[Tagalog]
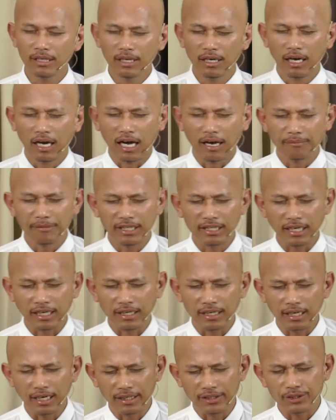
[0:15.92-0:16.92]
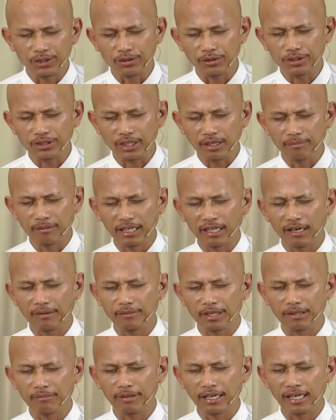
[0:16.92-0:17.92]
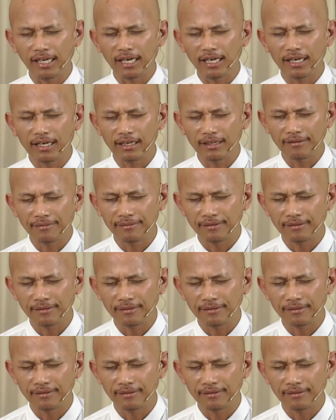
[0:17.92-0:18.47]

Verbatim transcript: Aming dakilang Diyos, Ama naming banal,